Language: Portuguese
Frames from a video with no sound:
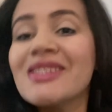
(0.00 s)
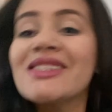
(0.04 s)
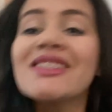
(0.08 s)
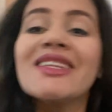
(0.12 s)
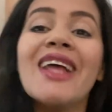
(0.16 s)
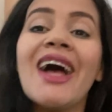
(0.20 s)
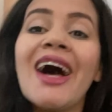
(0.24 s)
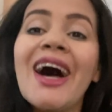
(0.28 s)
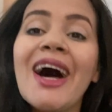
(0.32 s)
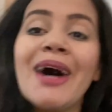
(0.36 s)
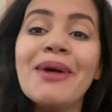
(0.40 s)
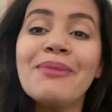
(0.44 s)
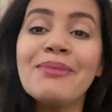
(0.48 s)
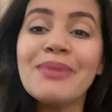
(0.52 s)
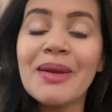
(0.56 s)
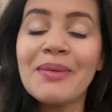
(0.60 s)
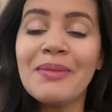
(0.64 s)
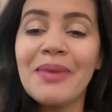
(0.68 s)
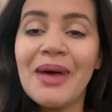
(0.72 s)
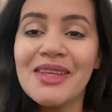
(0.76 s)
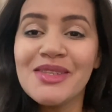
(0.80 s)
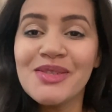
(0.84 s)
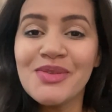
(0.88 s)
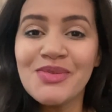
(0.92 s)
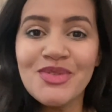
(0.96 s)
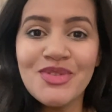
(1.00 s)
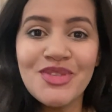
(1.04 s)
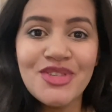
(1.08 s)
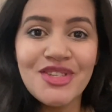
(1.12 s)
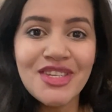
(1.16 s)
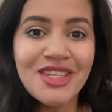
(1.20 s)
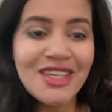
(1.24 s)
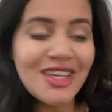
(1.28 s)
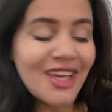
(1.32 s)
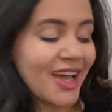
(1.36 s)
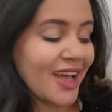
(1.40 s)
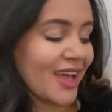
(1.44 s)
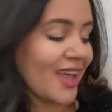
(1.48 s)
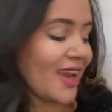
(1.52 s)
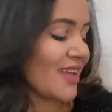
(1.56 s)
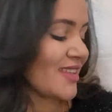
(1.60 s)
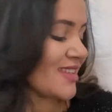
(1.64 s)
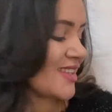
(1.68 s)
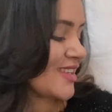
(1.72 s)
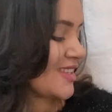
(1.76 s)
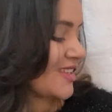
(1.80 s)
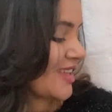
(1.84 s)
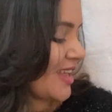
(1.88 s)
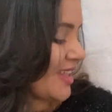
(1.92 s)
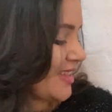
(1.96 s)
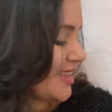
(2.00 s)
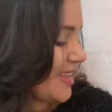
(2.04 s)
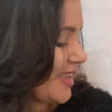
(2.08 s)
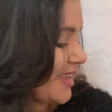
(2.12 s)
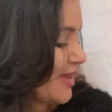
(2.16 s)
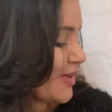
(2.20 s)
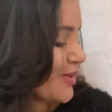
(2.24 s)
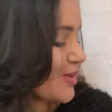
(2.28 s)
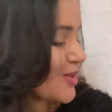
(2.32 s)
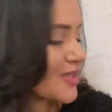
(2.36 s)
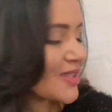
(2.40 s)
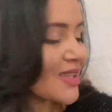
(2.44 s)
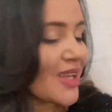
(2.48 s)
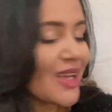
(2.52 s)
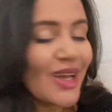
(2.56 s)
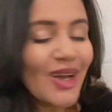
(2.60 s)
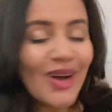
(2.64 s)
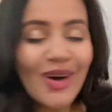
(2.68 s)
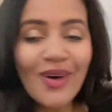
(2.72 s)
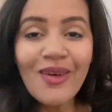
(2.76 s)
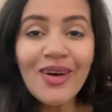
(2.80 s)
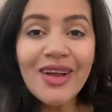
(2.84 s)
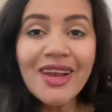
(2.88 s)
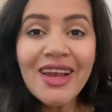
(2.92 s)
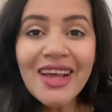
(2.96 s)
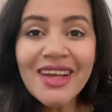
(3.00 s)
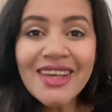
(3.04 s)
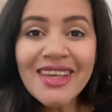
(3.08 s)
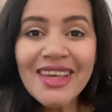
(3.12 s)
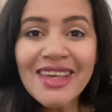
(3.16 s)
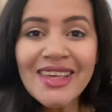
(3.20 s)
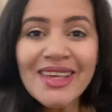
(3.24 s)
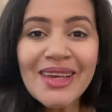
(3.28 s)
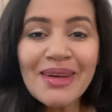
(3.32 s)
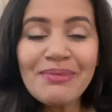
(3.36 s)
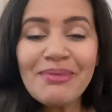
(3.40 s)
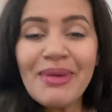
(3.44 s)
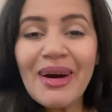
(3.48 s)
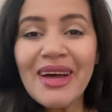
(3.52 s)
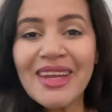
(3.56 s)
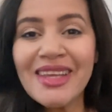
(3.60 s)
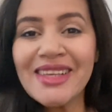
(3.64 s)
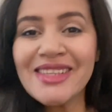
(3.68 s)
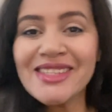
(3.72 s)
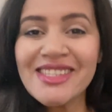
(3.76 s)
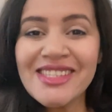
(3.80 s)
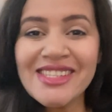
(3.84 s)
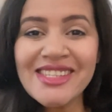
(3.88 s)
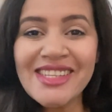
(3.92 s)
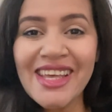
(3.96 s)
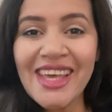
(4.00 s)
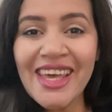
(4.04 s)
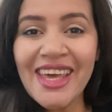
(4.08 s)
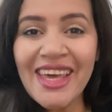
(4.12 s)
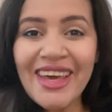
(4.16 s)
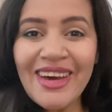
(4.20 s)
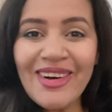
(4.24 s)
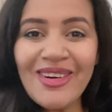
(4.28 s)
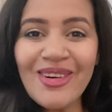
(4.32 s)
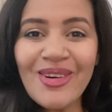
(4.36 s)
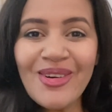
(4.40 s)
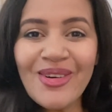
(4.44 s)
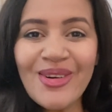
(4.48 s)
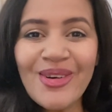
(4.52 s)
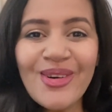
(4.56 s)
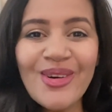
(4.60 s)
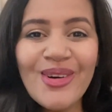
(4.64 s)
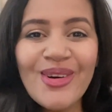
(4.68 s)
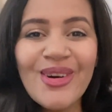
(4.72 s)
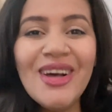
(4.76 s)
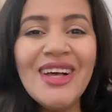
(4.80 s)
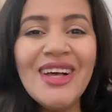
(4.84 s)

lá para mais um dia, graças a Deus. Olha quem apareceu!